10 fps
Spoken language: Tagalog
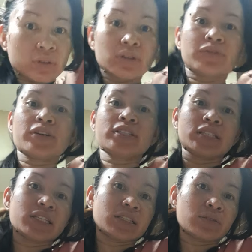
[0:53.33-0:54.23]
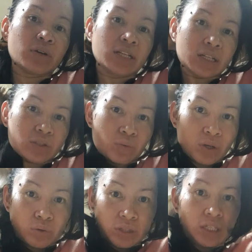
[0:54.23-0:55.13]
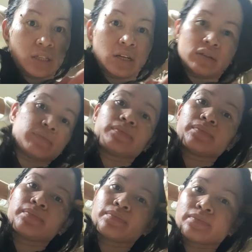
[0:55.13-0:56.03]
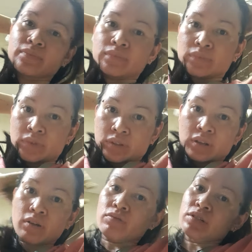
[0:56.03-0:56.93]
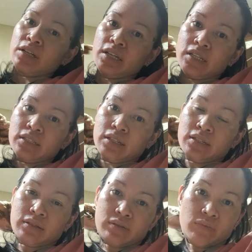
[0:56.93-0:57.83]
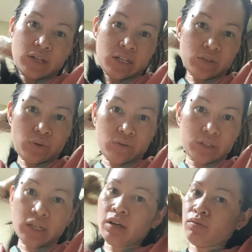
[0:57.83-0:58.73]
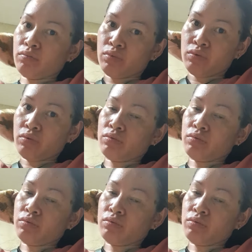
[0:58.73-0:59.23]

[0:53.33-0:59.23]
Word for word: Ever since, wala ni kasway og tina. Ako siyang gingnan. Wala ni kasway og tina akong buhok.